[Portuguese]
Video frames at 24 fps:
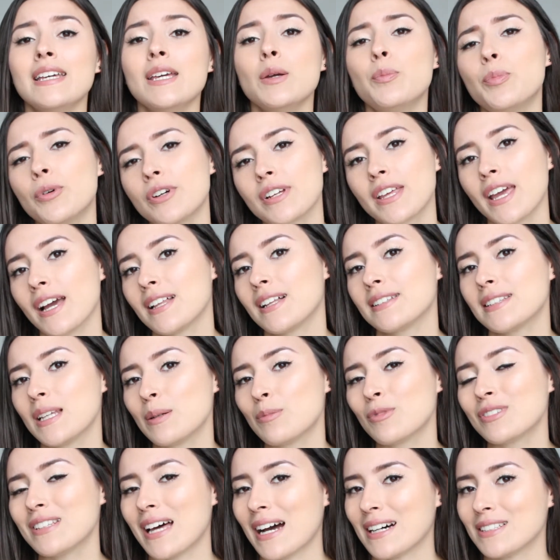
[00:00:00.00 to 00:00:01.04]
E por que ela tem
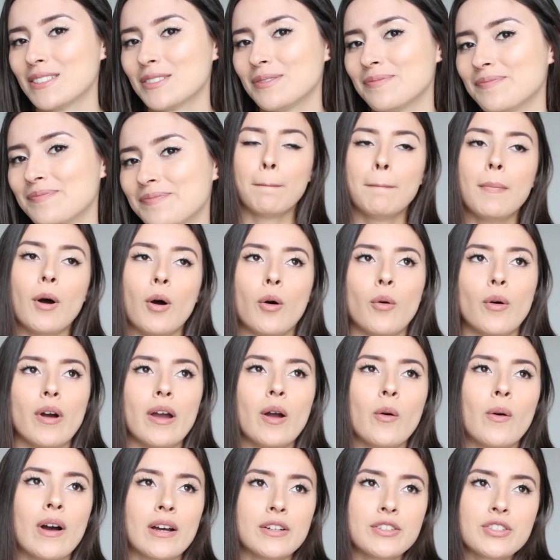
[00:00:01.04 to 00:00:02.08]
mudado? Bom,
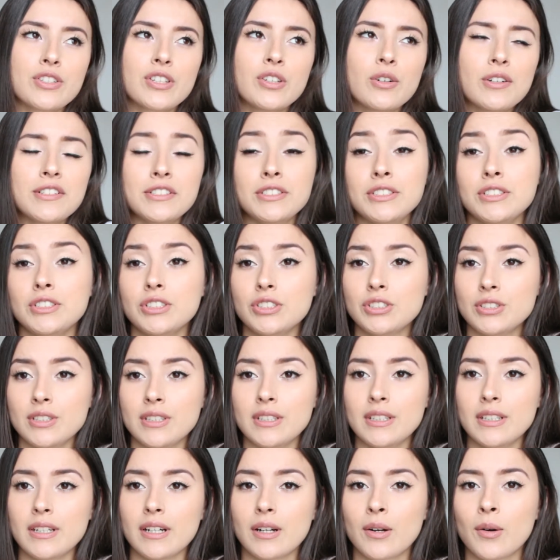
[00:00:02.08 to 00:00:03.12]
eu acho que hoje em
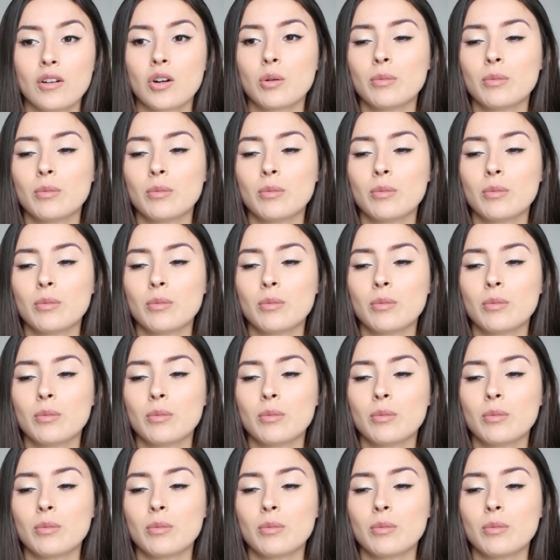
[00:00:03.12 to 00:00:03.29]
dia,